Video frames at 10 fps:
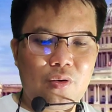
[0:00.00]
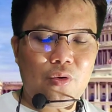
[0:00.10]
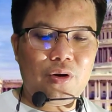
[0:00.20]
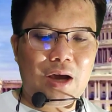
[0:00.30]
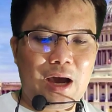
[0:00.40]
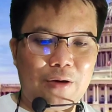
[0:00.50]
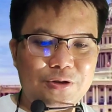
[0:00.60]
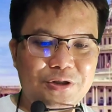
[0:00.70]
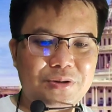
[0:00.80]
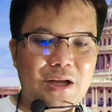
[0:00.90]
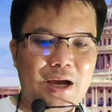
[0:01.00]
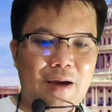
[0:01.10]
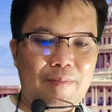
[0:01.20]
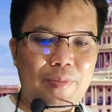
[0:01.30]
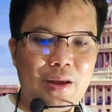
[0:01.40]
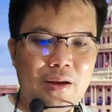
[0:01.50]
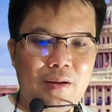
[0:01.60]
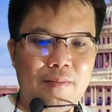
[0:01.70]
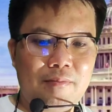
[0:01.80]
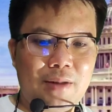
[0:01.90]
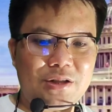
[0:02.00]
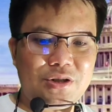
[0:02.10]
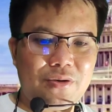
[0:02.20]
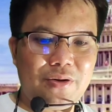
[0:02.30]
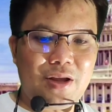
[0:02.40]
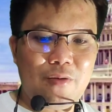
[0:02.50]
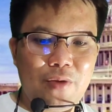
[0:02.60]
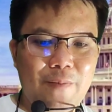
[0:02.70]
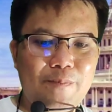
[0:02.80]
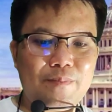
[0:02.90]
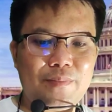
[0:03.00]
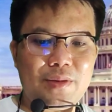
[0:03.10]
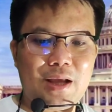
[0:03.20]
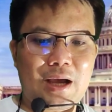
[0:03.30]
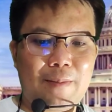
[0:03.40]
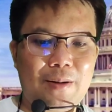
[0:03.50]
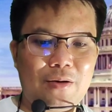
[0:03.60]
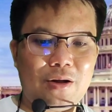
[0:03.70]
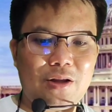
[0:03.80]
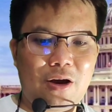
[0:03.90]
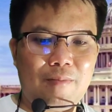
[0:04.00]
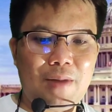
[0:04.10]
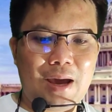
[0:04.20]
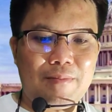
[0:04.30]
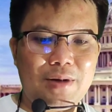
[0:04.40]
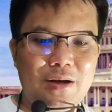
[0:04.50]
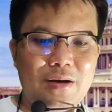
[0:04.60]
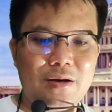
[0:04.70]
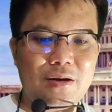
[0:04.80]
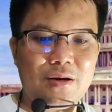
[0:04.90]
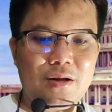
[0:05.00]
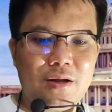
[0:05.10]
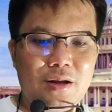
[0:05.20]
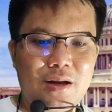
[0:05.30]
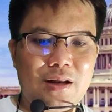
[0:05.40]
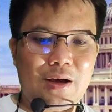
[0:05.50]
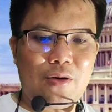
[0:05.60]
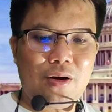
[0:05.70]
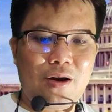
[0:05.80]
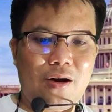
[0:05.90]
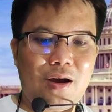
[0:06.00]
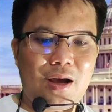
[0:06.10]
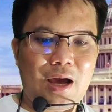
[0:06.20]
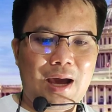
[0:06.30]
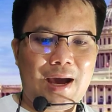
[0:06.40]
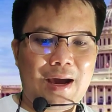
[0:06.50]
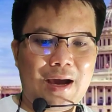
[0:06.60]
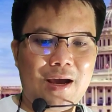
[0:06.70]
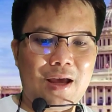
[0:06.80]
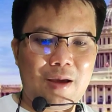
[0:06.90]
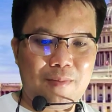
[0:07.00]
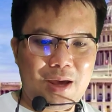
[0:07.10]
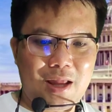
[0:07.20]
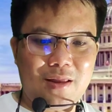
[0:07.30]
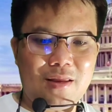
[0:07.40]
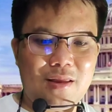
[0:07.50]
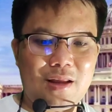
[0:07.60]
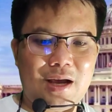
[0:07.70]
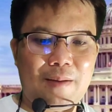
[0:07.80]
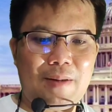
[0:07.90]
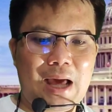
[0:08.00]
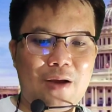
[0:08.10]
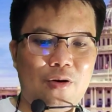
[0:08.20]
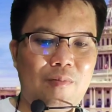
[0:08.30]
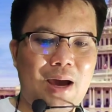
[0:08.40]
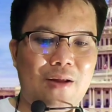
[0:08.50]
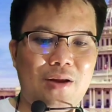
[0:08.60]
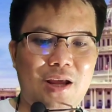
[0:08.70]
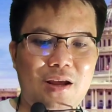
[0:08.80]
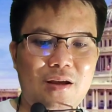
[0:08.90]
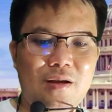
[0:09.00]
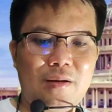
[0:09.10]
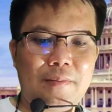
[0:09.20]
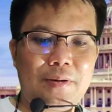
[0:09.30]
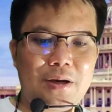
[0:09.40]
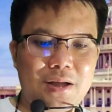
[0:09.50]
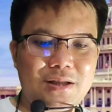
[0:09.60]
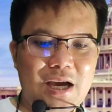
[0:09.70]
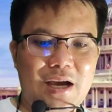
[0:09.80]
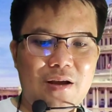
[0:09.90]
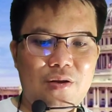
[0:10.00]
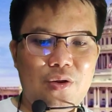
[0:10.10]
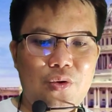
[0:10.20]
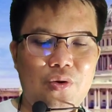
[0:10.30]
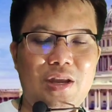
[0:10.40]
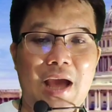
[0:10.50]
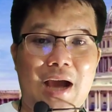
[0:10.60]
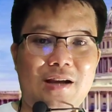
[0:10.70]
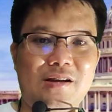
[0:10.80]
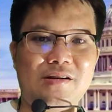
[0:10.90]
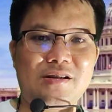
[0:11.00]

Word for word: คุณเฮาส์นะครับ majority whip นะครับแล้วก็ Tom เ l m e r แล้วก็ RMN นะครับ ร่างกฎหมายตรงนี้เพื่อจะหยุดยั้ง